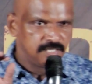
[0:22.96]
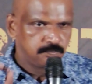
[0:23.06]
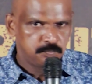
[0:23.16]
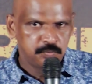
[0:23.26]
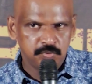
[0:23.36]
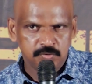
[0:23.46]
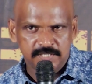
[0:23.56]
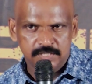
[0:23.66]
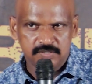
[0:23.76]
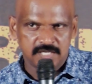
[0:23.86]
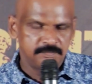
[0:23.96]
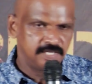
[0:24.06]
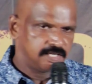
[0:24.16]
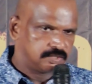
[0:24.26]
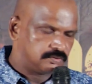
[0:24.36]
ఎప్పుడూ నేను నా
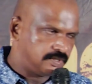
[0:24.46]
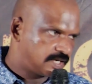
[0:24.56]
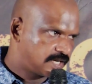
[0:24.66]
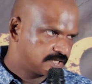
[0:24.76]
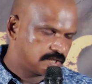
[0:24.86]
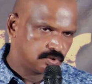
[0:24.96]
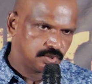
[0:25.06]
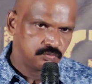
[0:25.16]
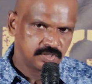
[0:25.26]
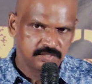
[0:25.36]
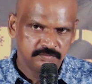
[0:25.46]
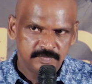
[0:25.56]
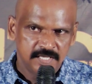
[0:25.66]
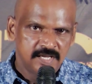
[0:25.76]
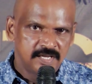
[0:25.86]
మీడియాతో ఇంటరాక్షన్లోనే ఉంటాను
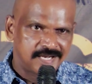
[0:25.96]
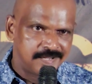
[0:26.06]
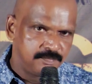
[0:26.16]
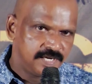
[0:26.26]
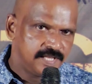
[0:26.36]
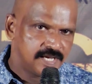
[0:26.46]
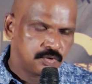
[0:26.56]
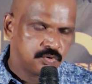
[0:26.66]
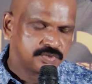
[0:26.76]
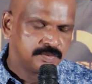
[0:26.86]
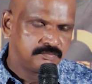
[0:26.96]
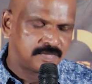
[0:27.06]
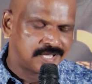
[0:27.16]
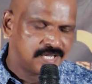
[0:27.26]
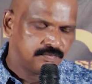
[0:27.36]
నా మీడియా కోసం
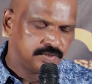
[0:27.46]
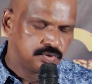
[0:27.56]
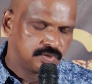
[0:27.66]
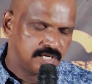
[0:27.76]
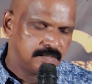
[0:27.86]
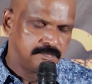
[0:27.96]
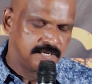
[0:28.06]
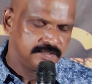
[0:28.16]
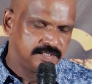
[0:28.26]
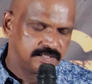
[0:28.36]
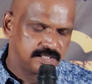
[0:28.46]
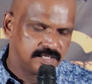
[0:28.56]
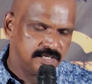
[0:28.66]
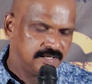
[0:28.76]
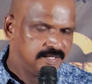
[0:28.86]
నా వంతుగా
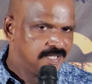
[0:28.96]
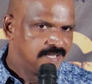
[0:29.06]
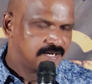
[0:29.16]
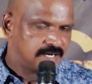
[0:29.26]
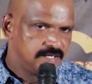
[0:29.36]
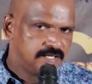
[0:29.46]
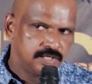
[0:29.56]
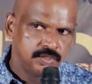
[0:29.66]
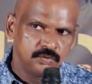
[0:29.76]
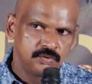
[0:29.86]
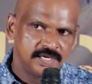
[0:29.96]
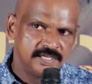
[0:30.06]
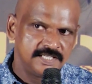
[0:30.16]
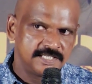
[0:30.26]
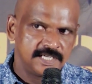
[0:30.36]
బాధ్యతగా కంటిన్యూగా
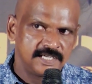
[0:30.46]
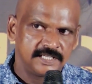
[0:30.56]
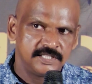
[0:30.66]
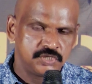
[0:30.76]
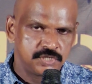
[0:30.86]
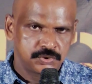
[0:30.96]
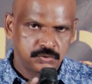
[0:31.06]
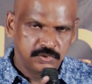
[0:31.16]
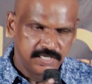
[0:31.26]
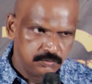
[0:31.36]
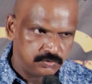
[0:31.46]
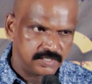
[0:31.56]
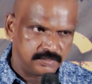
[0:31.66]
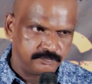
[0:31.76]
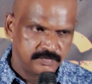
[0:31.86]
నేను చేయగలిగే చేస్తూనే
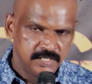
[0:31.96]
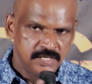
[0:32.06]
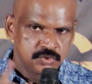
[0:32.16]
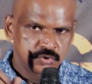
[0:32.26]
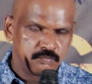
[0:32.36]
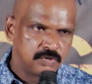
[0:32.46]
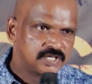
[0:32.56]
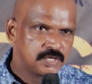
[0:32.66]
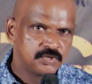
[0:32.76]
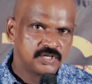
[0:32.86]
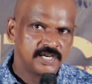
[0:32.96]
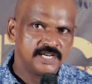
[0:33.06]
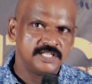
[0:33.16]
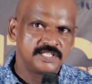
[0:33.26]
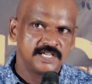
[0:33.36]
ఉంటాను సో మొట్టమొదటగా
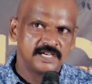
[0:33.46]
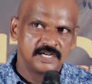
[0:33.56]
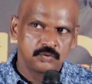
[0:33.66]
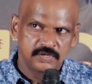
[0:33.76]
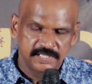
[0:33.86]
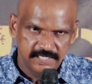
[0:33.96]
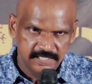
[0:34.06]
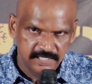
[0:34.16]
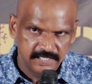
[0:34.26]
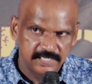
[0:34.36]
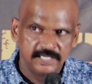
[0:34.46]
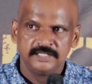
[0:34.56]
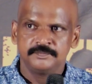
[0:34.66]
నేను చేయాలనుకున్నది ఏంటి అంటే